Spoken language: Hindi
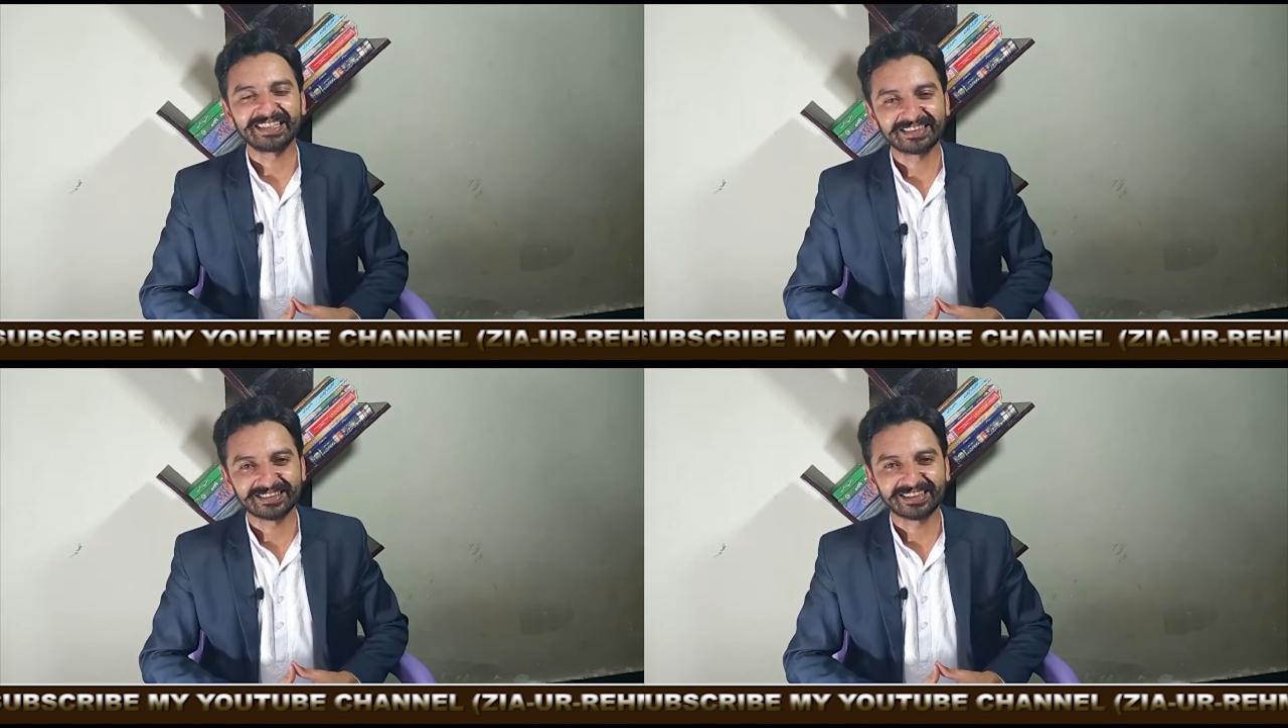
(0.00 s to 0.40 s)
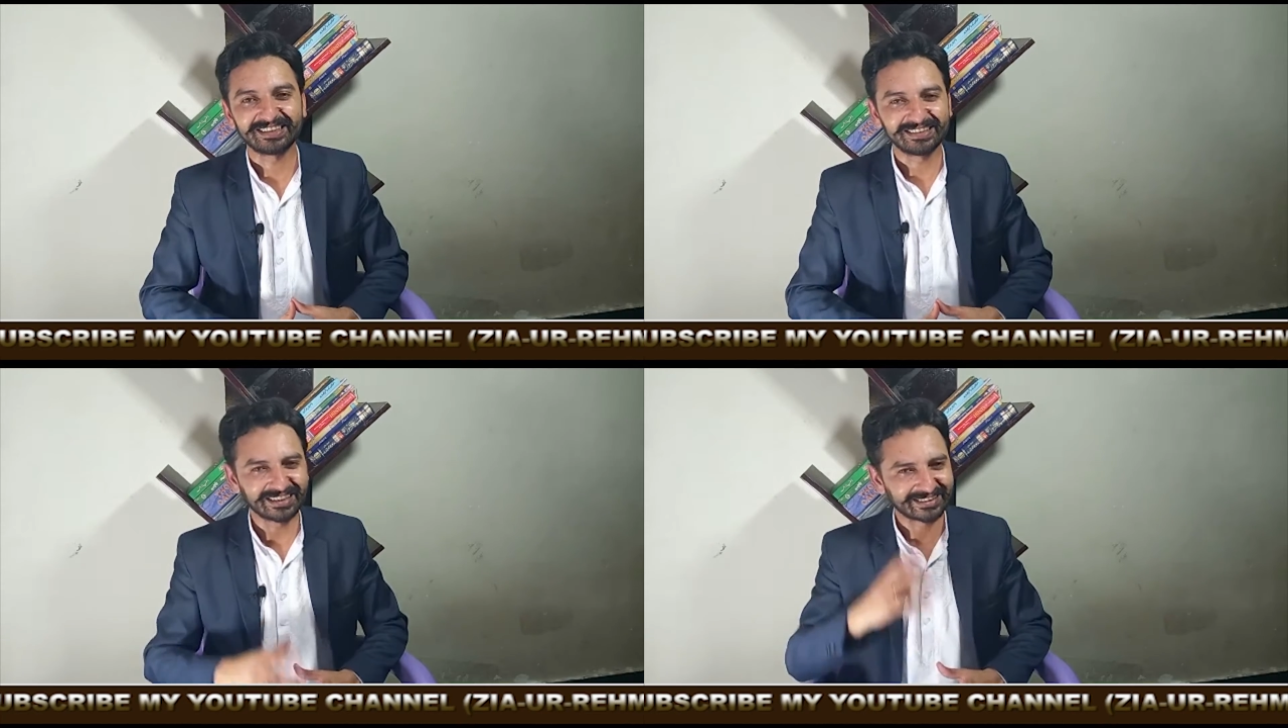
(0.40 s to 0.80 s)
कि ये
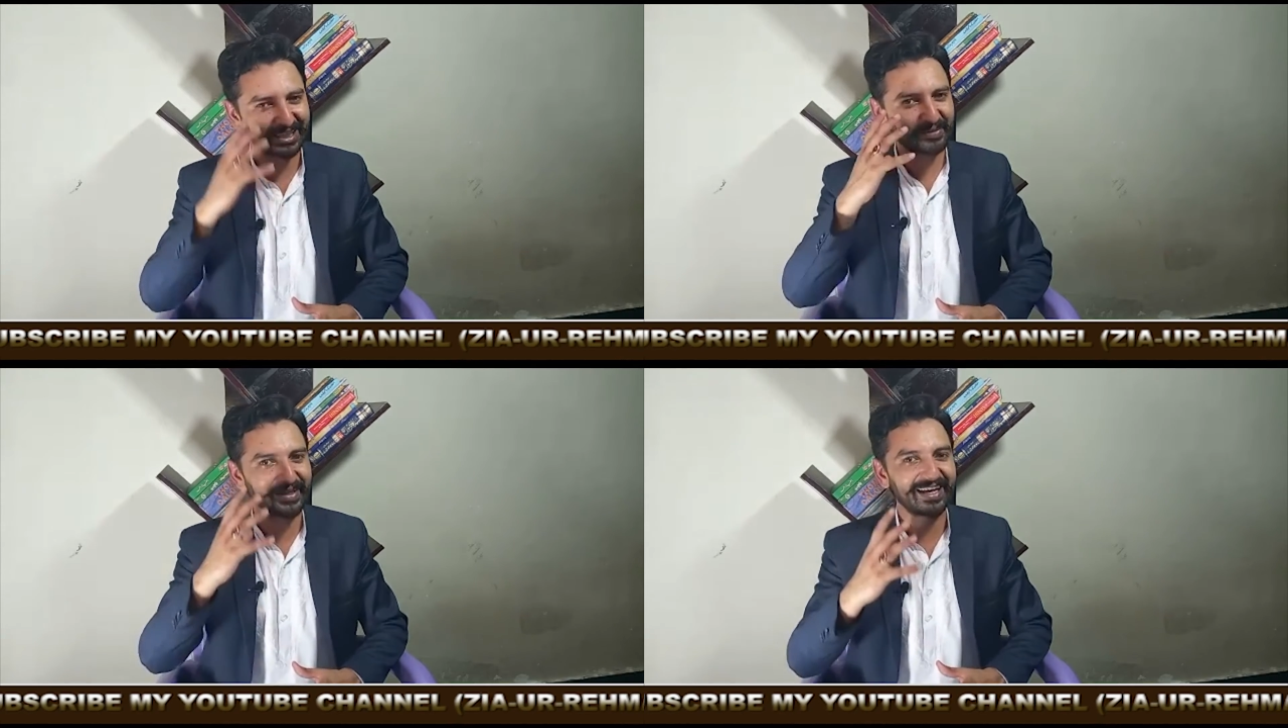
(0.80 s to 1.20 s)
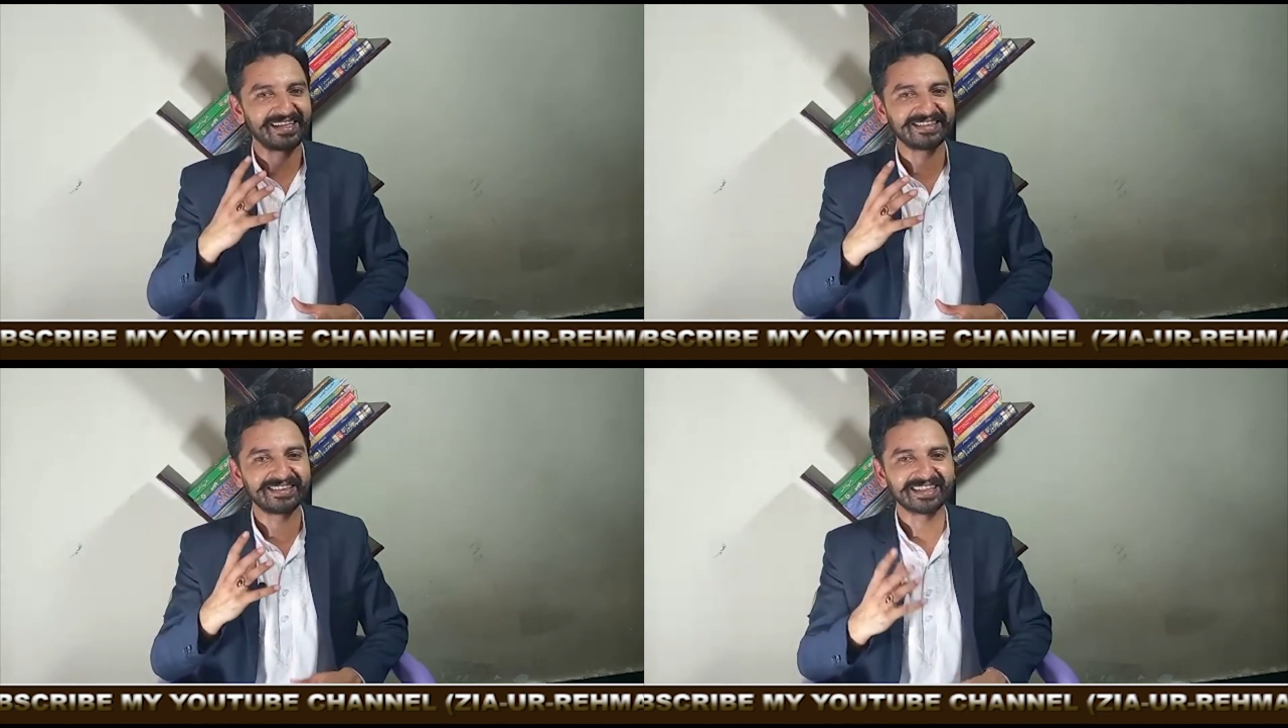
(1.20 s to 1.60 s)
ये जहन
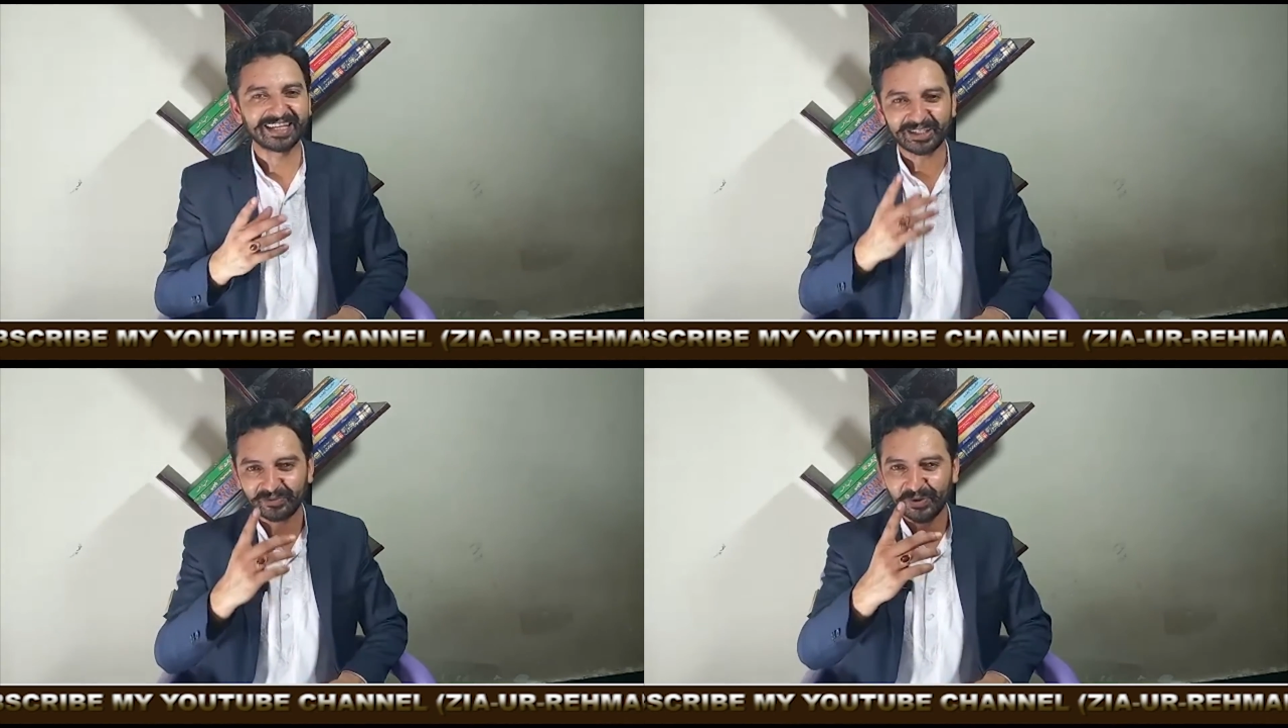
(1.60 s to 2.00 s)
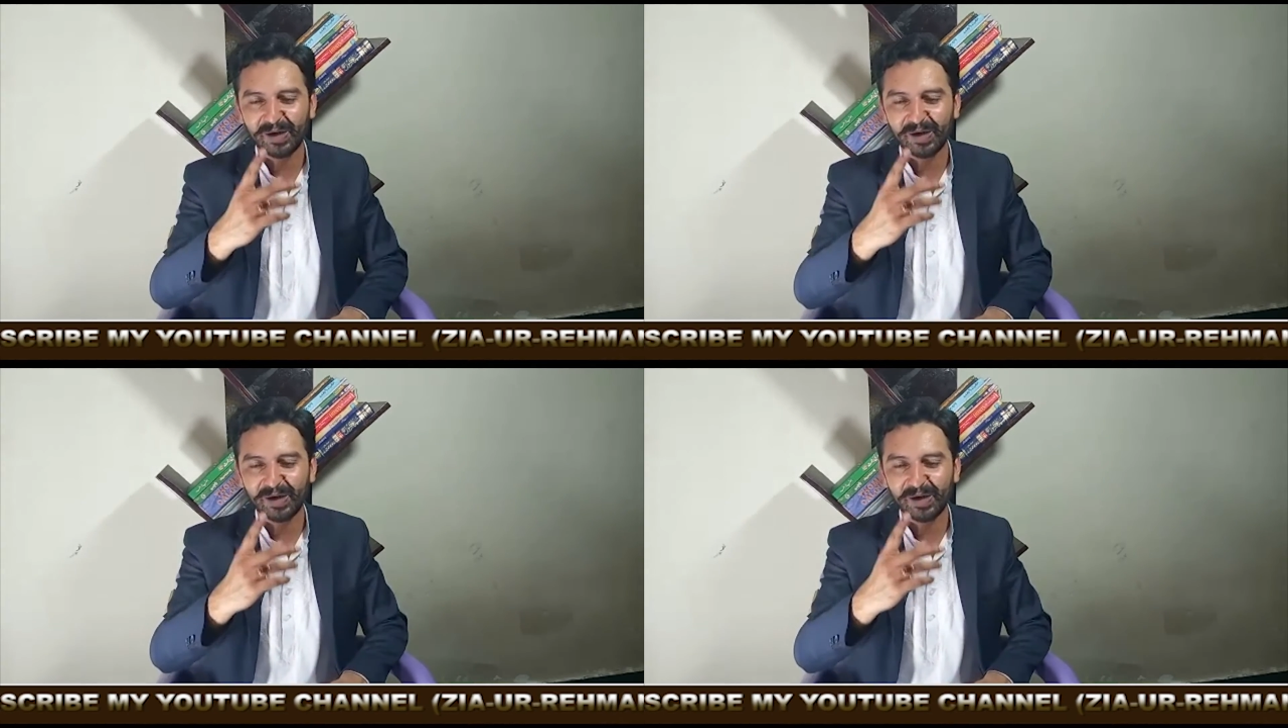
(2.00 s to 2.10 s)
बना लीजिएगा कि